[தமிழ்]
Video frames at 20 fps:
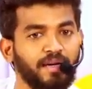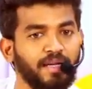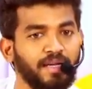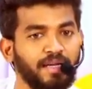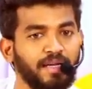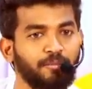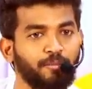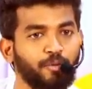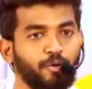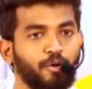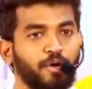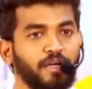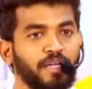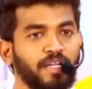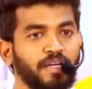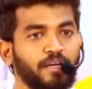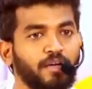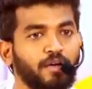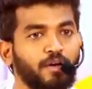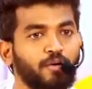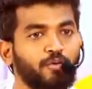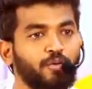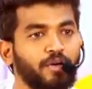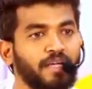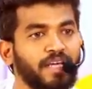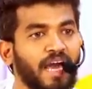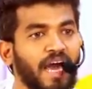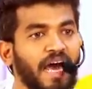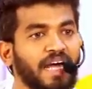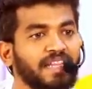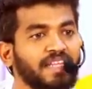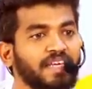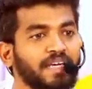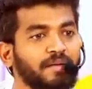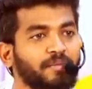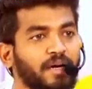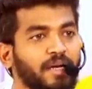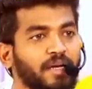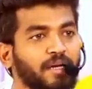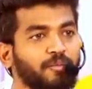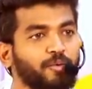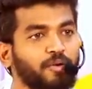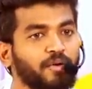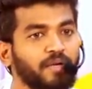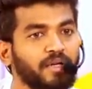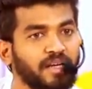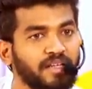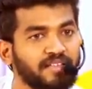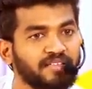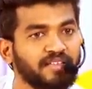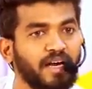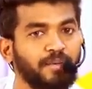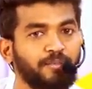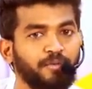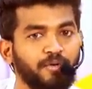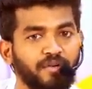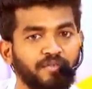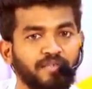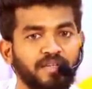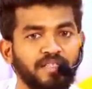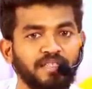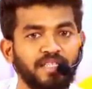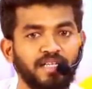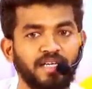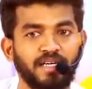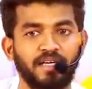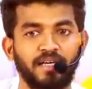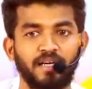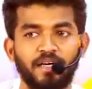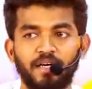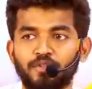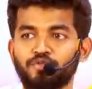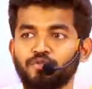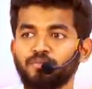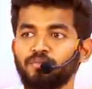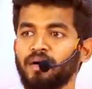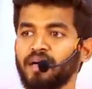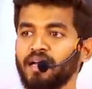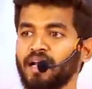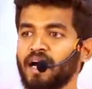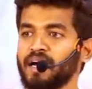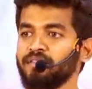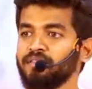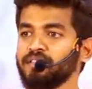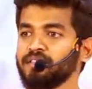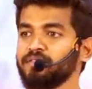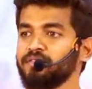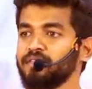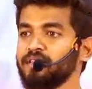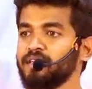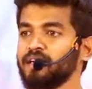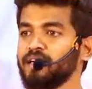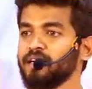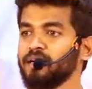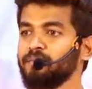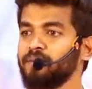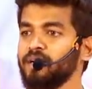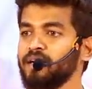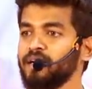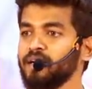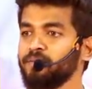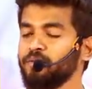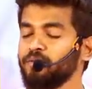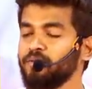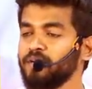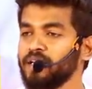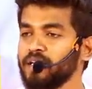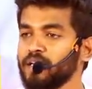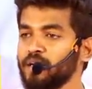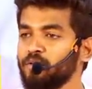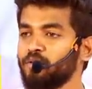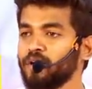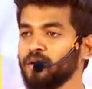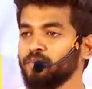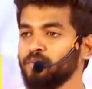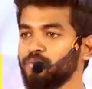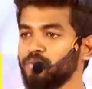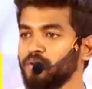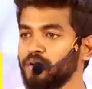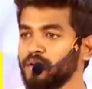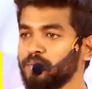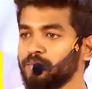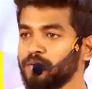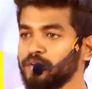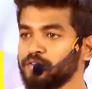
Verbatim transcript: மாதிரி ப்ரோட்டீன் இருக்கக்கூடிய அதிகமான பொருட்களை சாப்பிடணும் வெஜ்ஜில் சும்மா நான்வெஜ்ஜை விட்டுன்ற பில்டப் கூட்டிங்கன்னா உடம்பு போயிடும்